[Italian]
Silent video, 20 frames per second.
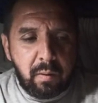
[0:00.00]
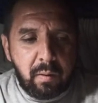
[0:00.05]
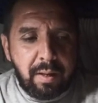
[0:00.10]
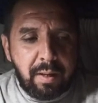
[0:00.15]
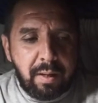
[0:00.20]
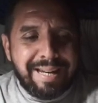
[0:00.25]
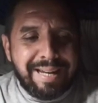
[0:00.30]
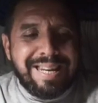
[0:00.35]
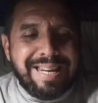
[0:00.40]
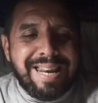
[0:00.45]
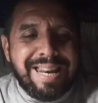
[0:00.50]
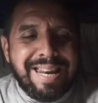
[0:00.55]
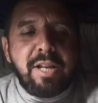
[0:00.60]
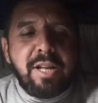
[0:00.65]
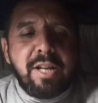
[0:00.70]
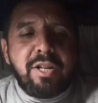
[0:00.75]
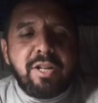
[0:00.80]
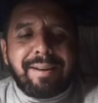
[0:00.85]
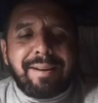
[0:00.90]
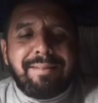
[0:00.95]
Nel
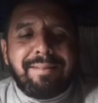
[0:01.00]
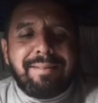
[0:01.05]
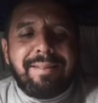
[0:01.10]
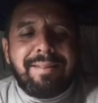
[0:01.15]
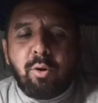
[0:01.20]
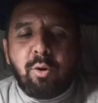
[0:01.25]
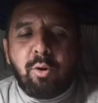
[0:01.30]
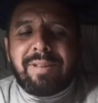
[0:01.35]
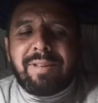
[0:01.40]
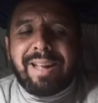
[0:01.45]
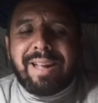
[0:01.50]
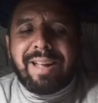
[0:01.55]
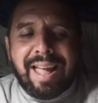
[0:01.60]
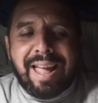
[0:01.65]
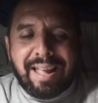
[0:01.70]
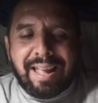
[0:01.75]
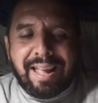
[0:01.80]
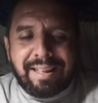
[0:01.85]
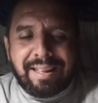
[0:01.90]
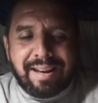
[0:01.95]
giardino
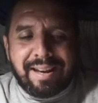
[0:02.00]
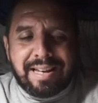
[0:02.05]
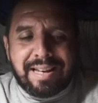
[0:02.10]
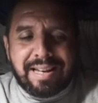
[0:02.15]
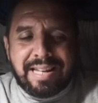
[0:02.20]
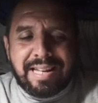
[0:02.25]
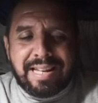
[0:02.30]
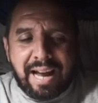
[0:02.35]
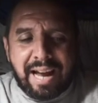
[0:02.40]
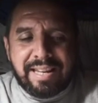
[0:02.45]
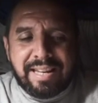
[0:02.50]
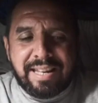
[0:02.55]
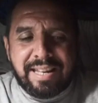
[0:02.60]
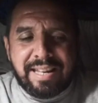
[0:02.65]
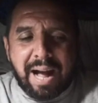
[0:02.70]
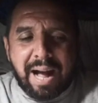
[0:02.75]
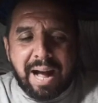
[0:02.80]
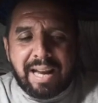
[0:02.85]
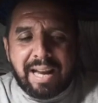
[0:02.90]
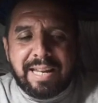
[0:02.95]
dell'Eden gli
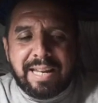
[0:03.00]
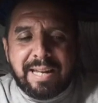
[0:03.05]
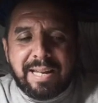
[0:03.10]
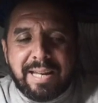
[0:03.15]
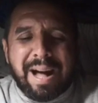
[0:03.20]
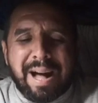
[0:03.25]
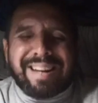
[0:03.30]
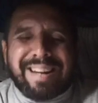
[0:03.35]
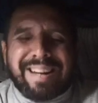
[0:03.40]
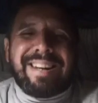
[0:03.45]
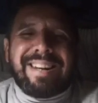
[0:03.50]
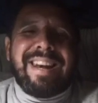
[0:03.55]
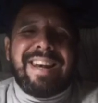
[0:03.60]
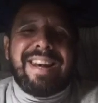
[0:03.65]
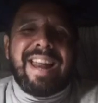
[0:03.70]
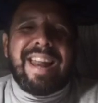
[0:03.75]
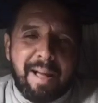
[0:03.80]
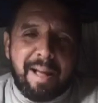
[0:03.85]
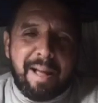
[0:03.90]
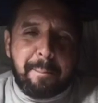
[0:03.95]
animali
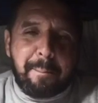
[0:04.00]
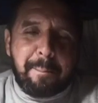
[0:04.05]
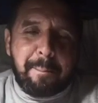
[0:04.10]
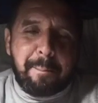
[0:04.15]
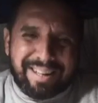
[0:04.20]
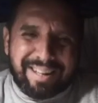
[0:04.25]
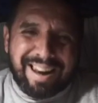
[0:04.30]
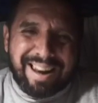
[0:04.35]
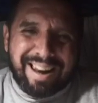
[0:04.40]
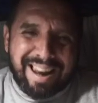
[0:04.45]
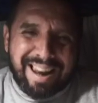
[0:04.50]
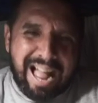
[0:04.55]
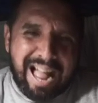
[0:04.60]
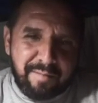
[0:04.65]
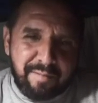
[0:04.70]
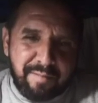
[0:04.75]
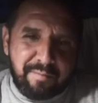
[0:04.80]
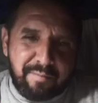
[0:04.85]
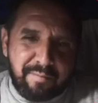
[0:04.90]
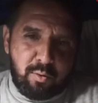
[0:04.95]
parna-
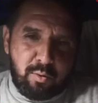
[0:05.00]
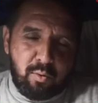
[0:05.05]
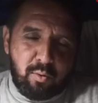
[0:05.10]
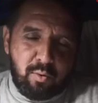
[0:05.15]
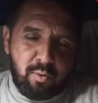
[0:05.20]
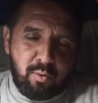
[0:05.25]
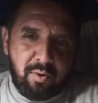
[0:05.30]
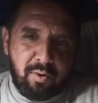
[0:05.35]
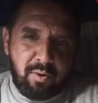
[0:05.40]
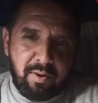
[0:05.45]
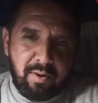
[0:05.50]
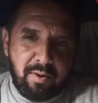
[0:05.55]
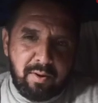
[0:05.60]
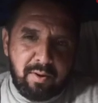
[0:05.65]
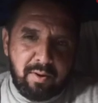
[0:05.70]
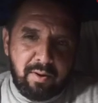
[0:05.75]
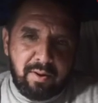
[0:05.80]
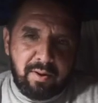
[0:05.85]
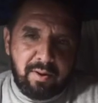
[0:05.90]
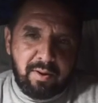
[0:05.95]
parlavano
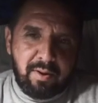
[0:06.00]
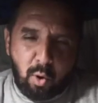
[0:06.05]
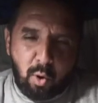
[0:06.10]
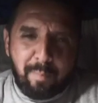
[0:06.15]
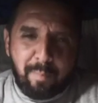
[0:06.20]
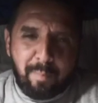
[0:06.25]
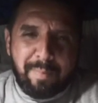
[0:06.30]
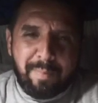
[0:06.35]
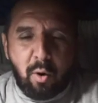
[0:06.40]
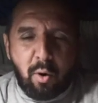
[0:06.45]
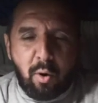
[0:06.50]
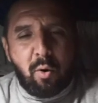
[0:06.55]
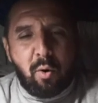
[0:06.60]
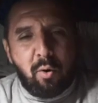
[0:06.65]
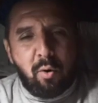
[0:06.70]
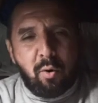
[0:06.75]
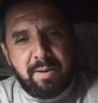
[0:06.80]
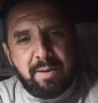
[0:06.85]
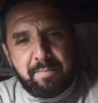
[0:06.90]
come noi?